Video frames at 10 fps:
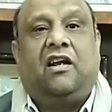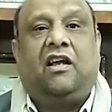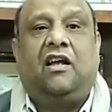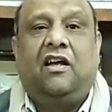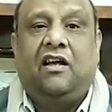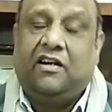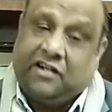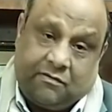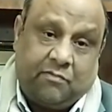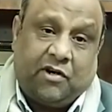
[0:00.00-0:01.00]
रहे हैं
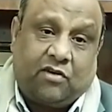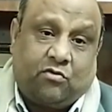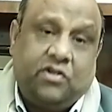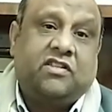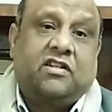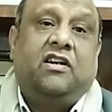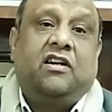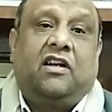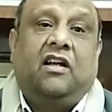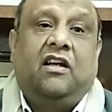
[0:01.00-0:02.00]
ये भी बड़ा को
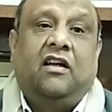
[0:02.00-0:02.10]
है